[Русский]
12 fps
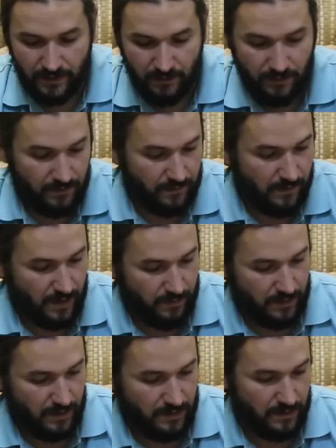именно во
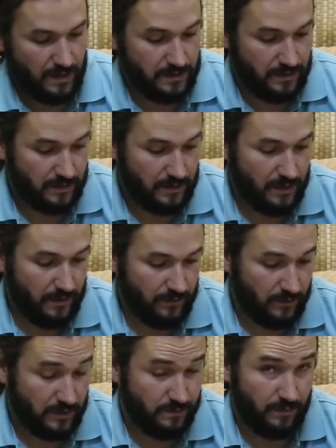времена династии Тан,
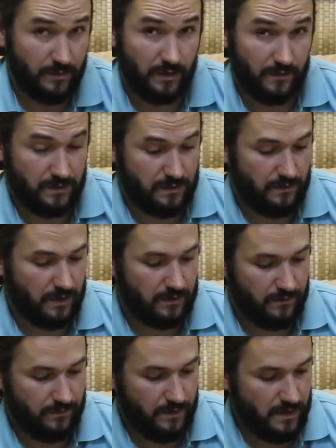то есть примерно в 9
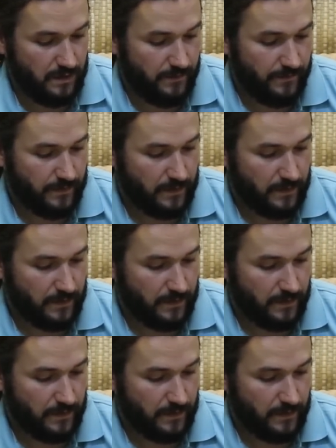веке,